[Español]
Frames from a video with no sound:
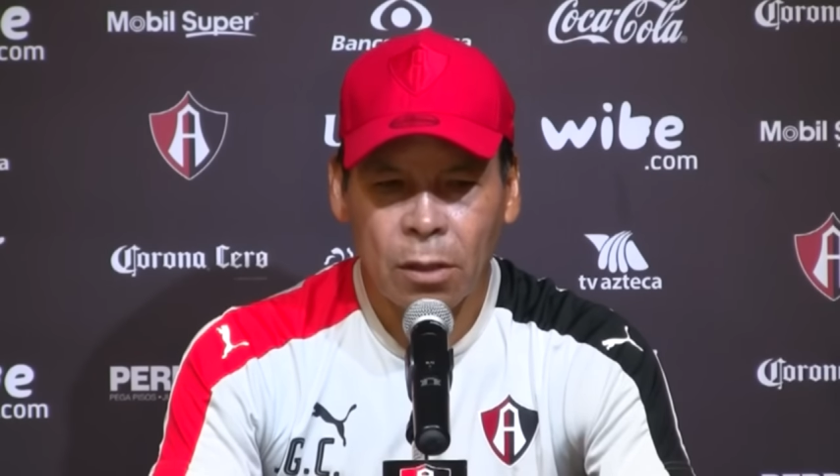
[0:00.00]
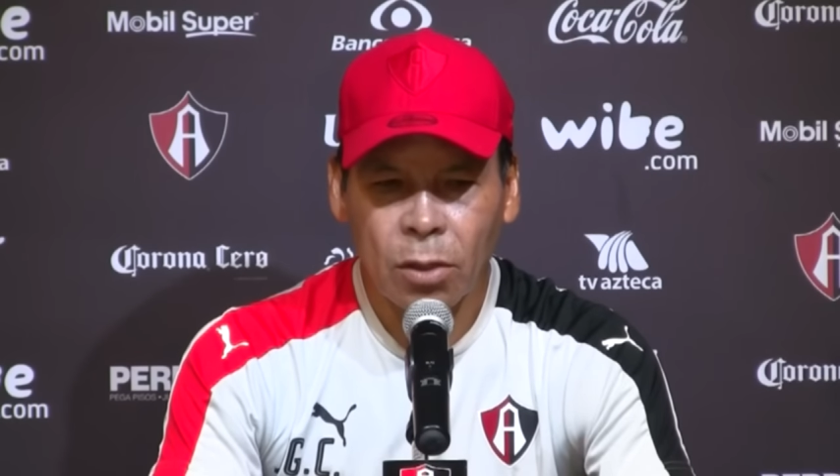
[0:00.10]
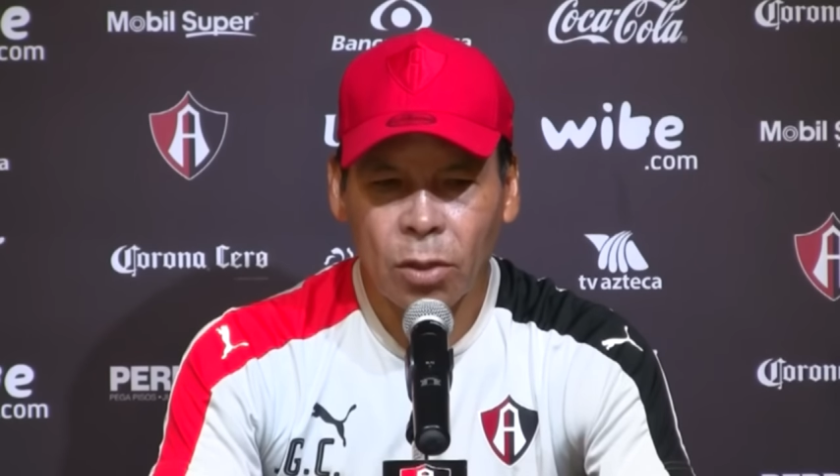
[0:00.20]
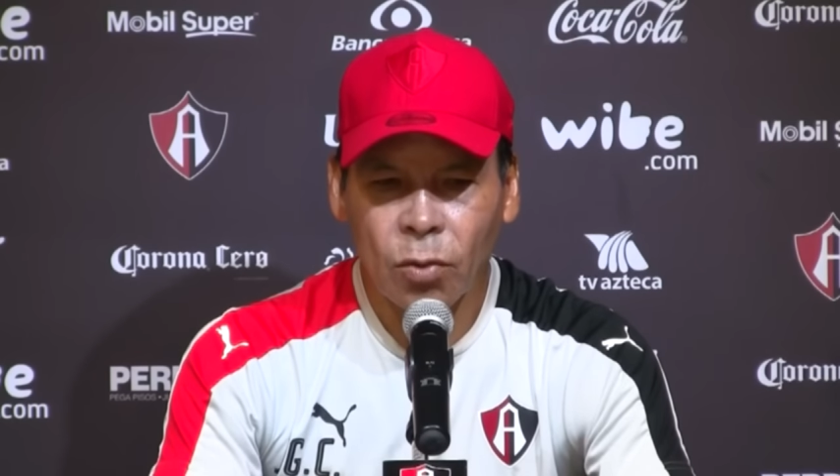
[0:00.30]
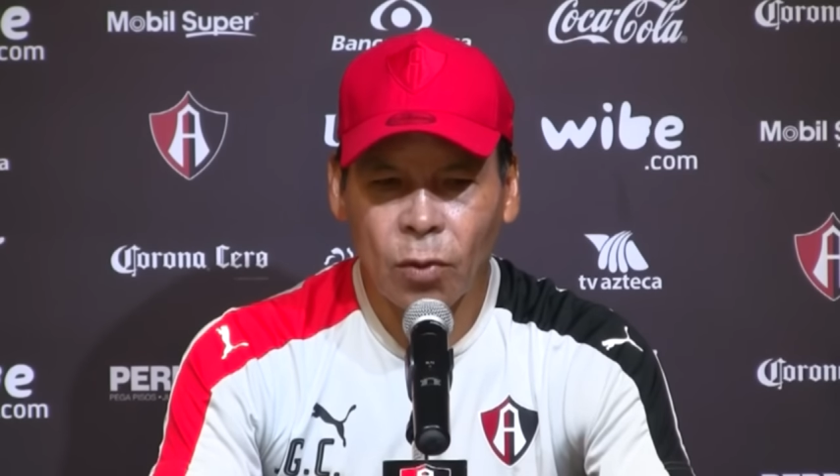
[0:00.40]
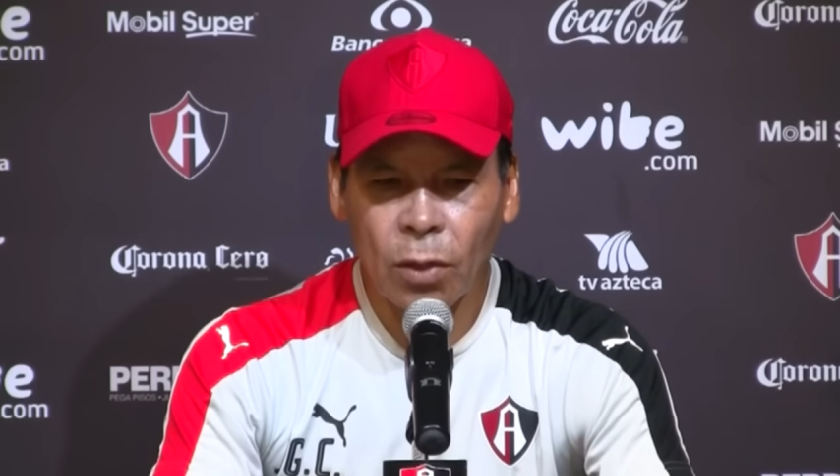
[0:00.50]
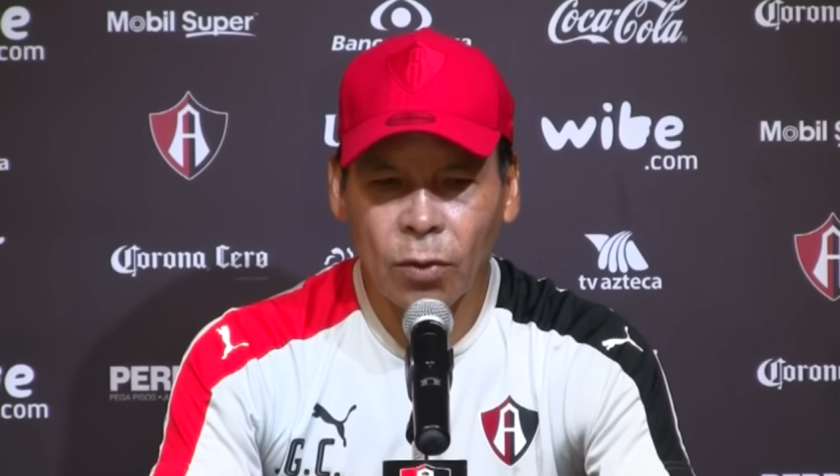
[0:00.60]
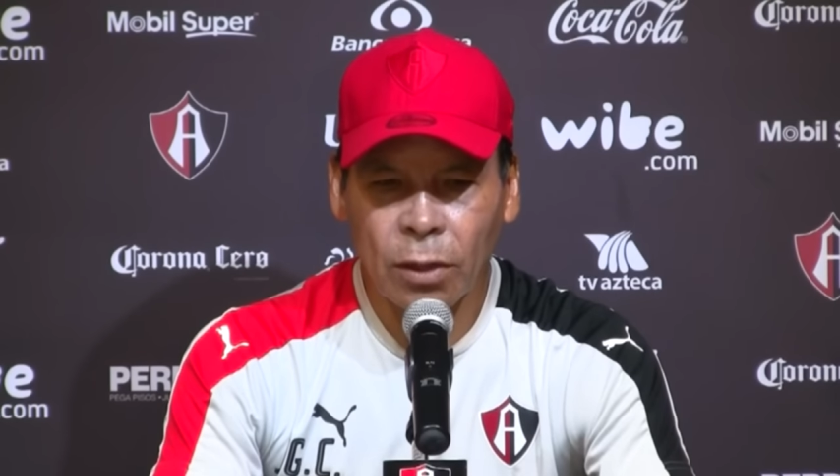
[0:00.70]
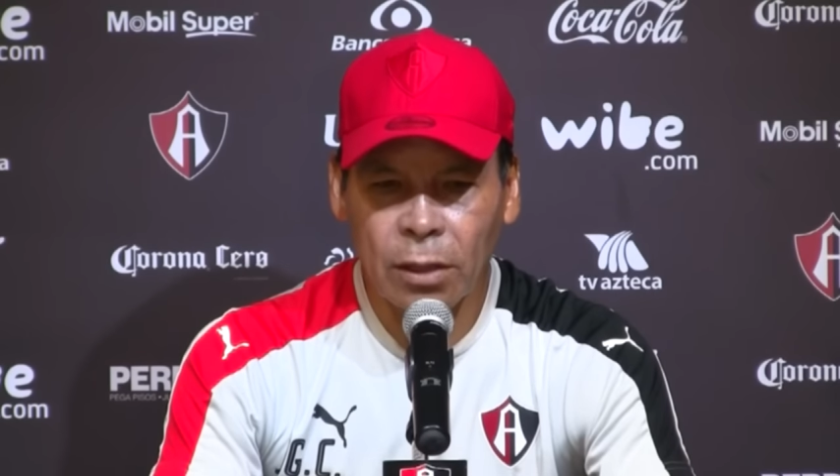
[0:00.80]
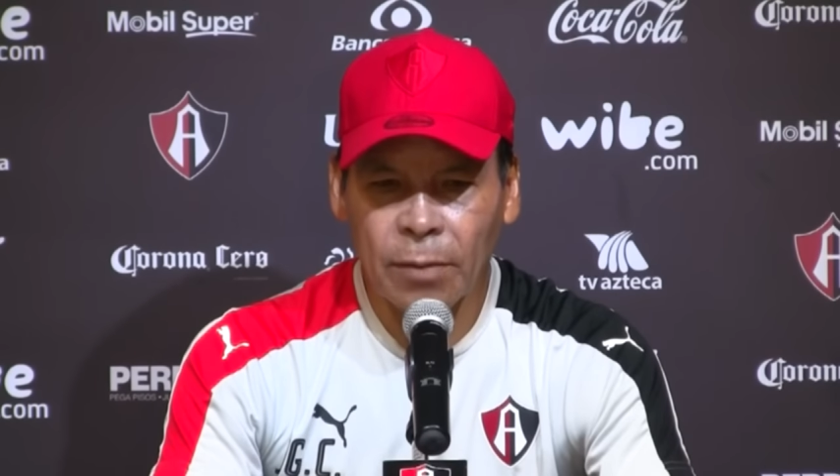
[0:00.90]
eh,
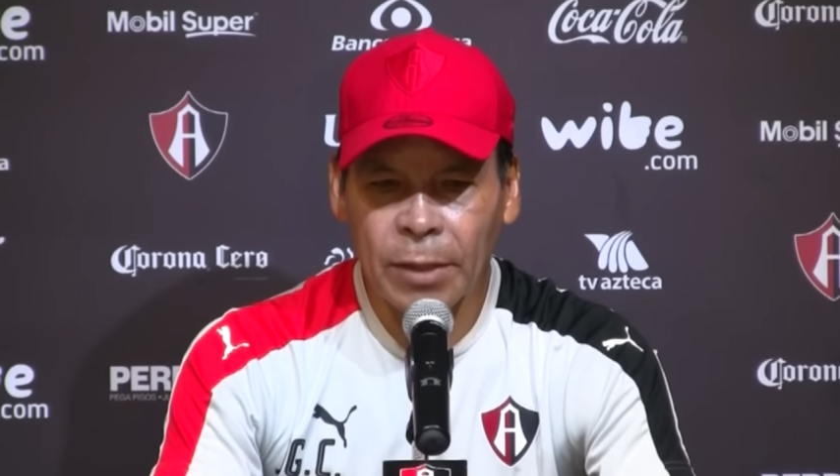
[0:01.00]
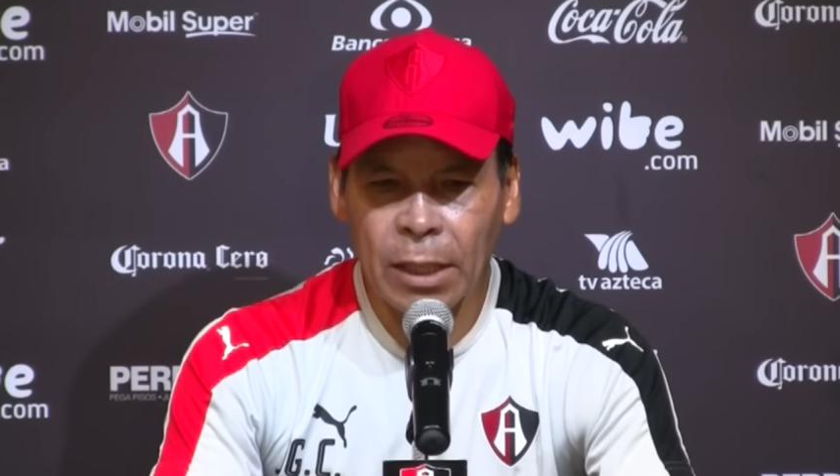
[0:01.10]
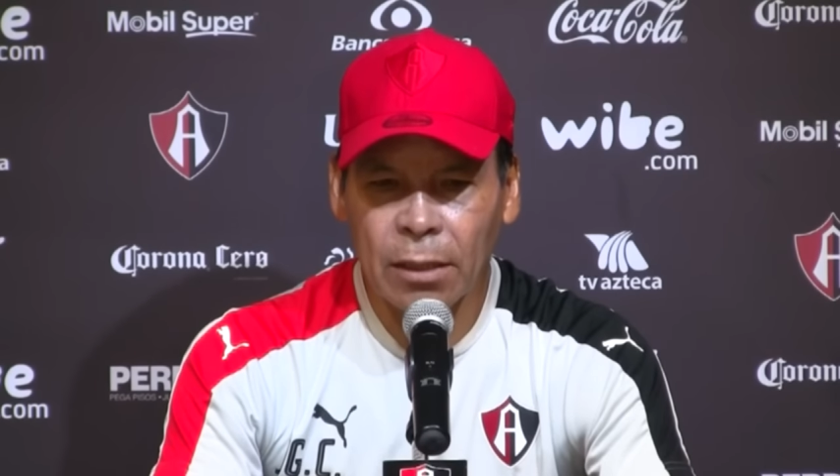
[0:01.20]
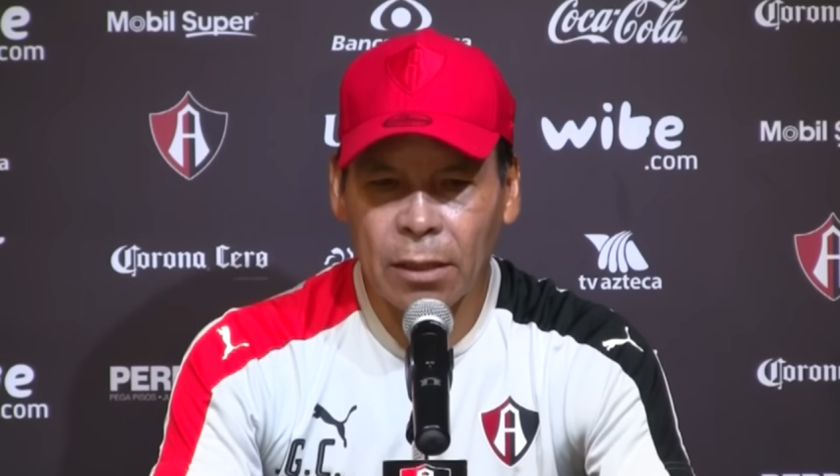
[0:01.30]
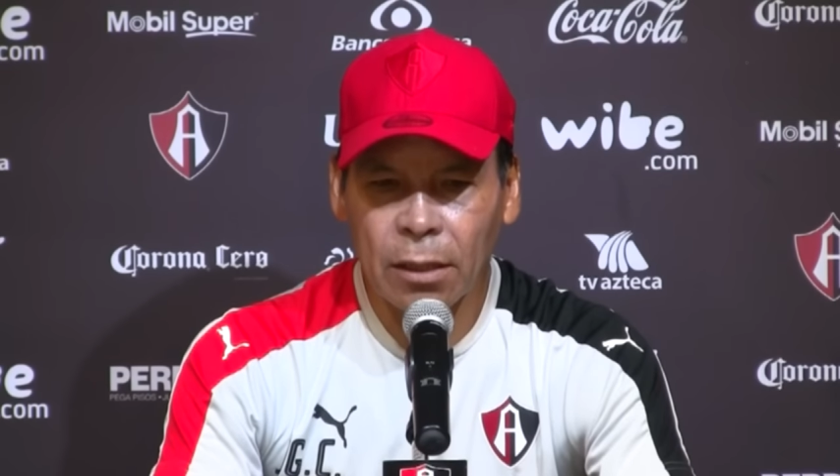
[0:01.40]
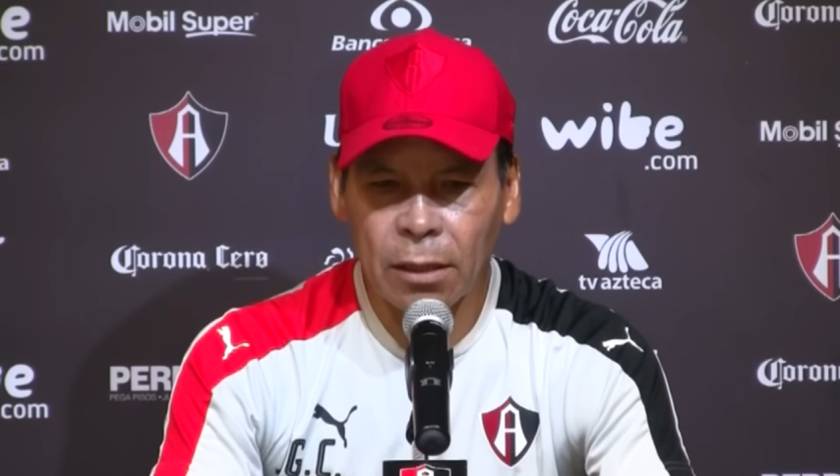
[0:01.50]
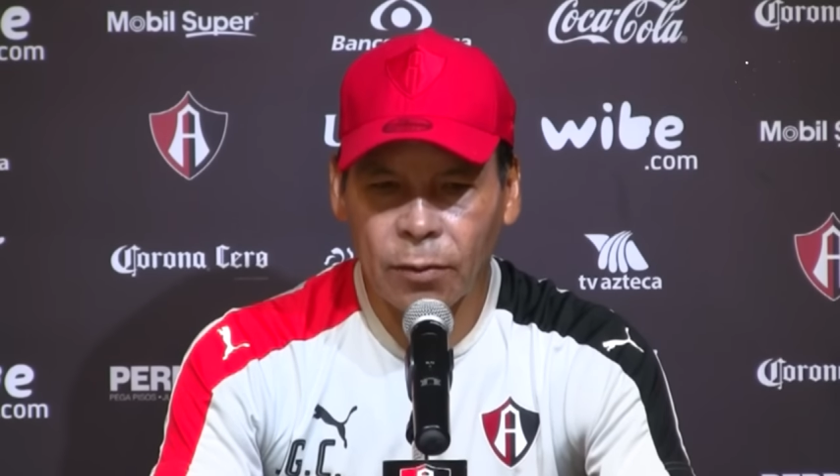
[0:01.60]
jugador determinante en